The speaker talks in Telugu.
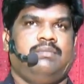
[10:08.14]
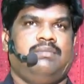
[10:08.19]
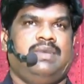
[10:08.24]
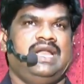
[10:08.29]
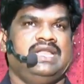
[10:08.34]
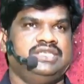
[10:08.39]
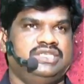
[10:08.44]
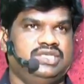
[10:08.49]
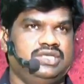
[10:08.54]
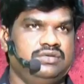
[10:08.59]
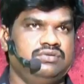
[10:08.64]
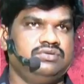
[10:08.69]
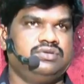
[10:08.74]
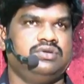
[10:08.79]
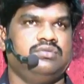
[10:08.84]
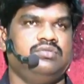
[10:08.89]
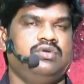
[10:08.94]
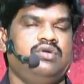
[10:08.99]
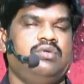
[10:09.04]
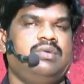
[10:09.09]
మన
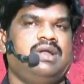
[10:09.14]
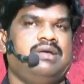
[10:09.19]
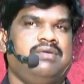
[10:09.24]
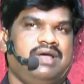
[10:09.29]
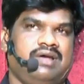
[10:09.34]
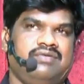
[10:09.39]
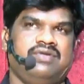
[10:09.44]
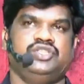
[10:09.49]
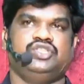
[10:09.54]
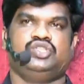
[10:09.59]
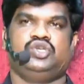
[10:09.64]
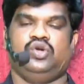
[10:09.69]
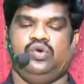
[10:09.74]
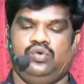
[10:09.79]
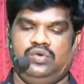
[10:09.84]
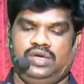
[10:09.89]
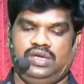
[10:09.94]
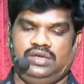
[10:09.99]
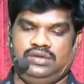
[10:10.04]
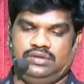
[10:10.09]
జీవితంలో మనం
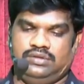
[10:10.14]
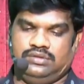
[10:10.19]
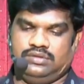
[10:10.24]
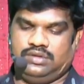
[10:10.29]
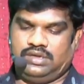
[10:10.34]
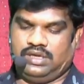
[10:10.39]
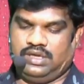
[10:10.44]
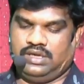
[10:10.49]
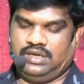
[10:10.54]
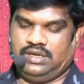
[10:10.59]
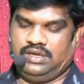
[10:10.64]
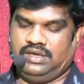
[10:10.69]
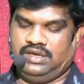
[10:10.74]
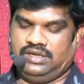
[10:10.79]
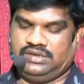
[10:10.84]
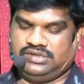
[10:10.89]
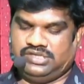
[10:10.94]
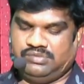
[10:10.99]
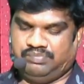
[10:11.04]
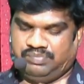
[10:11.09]
అలవర్చుకోవాలి ఆయన
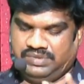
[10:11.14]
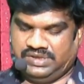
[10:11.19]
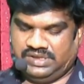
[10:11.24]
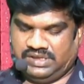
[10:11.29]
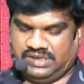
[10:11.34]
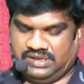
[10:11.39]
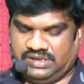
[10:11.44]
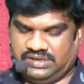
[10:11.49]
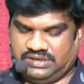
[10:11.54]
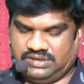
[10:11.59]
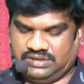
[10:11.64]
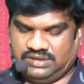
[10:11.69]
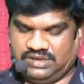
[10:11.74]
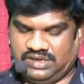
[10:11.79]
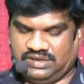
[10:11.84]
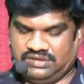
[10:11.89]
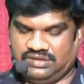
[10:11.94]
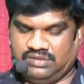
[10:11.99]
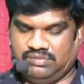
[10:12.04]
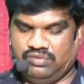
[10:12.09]
చెప్పిన
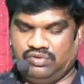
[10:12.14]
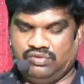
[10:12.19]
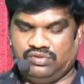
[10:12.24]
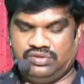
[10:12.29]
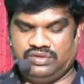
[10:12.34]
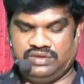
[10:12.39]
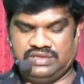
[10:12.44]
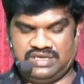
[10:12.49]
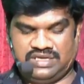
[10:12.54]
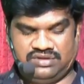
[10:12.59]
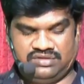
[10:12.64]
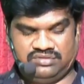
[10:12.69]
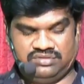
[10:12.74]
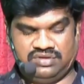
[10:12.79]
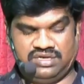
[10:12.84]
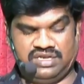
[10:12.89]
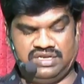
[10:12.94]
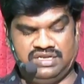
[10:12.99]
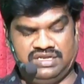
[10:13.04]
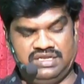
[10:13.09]
గ్రంథంలోని
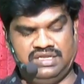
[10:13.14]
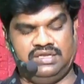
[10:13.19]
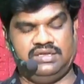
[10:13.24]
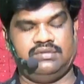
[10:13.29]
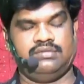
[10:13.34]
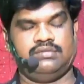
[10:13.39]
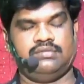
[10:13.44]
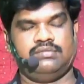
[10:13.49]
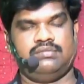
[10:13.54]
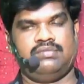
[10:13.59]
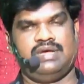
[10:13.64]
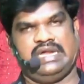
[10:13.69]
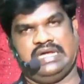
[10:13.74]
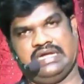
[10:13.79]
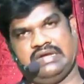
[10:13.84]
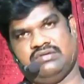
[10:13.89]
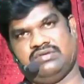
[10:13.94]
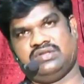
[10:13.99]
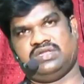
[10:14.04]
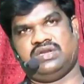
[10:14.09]
సంగతులన్నీ
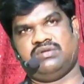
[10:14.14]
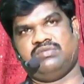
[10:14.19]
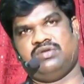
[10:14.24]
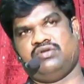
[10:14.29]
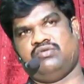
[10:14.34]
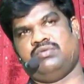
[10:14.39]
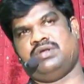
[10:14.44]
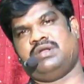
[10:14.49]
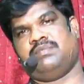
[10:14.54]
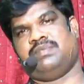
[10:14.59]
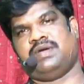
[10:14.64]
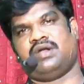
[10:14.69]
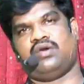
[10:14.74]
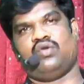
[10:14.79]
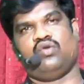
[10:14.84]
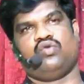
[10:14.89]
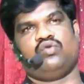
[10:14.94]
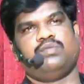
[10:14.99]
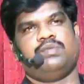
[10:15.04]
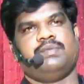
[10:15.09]
మనకు అవసరమైన మన
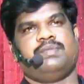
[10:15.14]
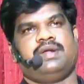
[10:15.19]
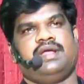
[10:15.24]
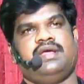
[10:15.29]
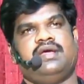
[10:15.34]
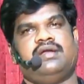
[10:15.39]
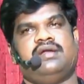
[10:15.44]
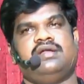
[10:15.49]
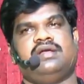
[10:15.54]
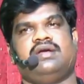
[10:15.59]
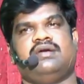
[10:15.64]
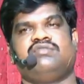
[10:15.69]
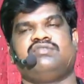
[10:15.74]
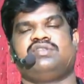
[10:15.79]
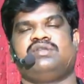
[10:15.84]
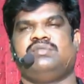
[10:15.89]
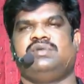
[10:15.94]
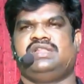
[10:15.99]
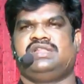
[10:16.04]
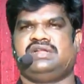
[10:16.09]
పరలోకపు ప్రయాణానికి
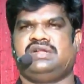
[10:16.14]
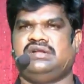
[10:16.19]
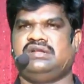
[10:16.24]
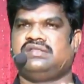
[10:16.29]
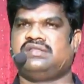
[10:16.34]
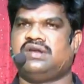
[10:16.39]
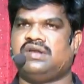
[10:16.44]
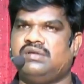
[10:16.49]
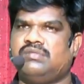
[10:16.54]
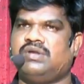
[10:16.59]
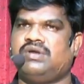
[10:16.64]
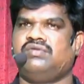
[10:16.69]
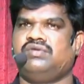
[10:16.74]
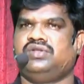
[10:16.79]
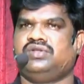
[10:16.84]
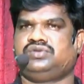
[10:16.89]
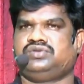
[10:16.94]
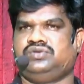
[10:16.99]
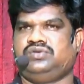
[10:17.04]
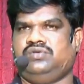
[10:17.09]
అవసరమైన సంగతులన్నీ మనం
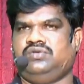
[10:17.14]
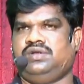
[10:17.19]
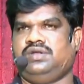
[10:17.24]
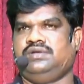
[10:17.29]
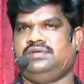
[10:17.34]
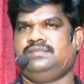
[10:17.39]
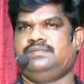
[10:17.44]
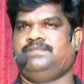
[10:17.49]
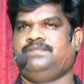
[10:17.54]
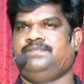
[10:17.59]
నేర్చుకోవాలి